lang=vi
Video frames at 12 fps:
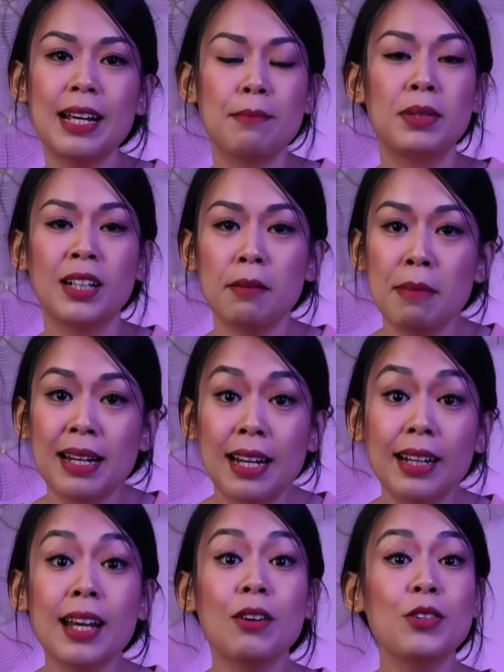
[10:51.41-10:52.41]
Cảm ơn các bạn
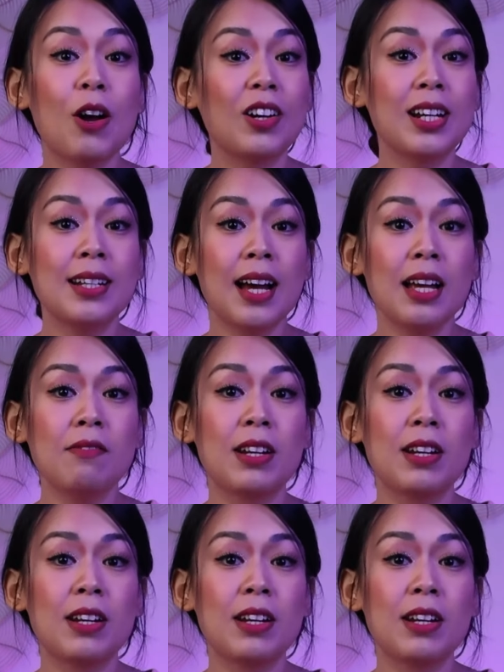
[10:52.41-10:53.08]
đã theo dõi đến đây.